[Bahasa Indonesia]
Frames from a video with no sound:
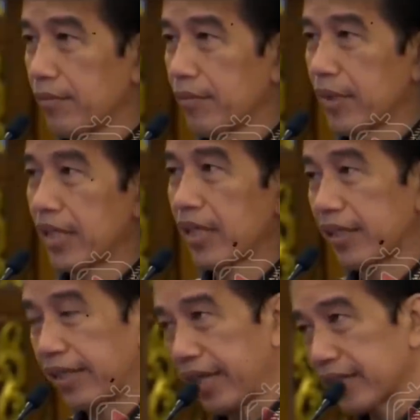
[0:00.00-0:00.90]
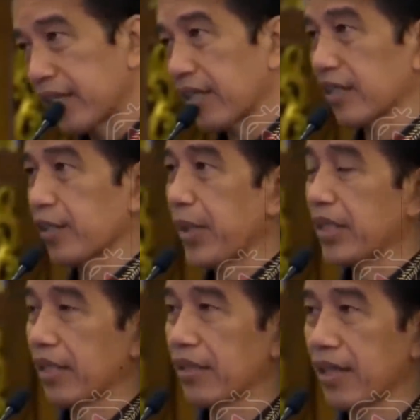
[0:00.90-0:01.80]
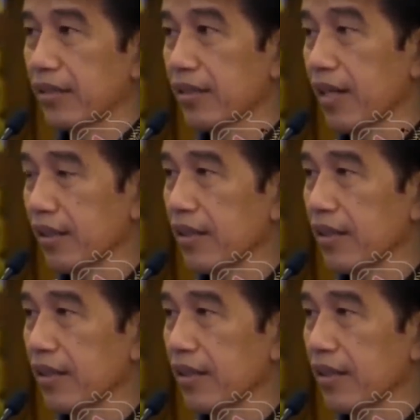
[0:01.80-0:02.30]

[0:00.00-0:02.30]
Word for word: Kebenaran yang sahih sehingga tidak menimbulkan